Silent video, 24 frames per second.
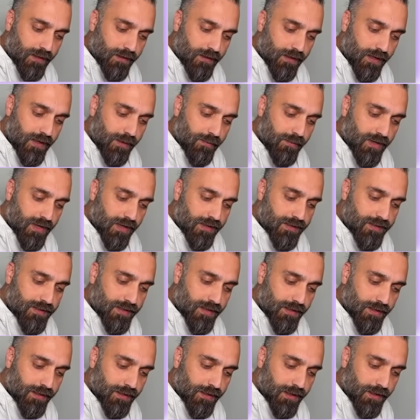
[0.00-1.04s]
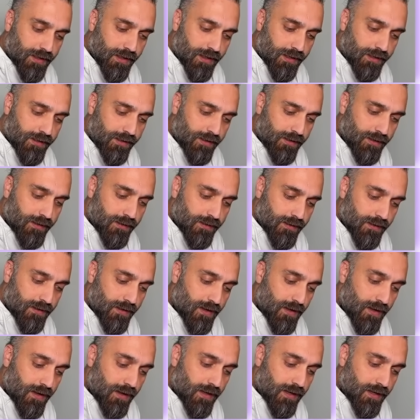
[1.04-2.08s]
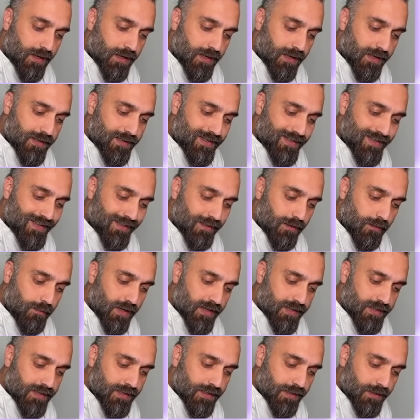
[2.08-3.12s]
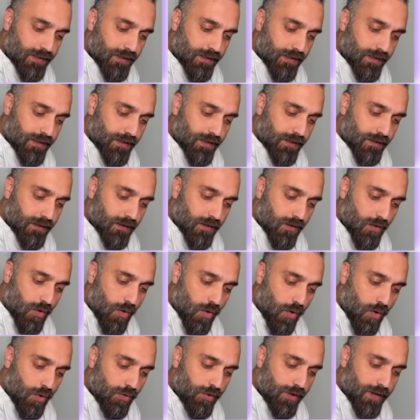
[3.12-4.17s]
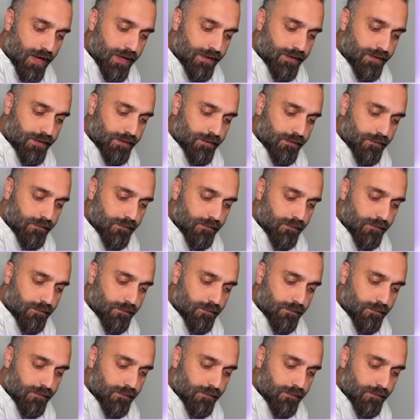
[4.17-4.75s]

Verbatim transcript: Rahim kaslarının kasılmasını önler.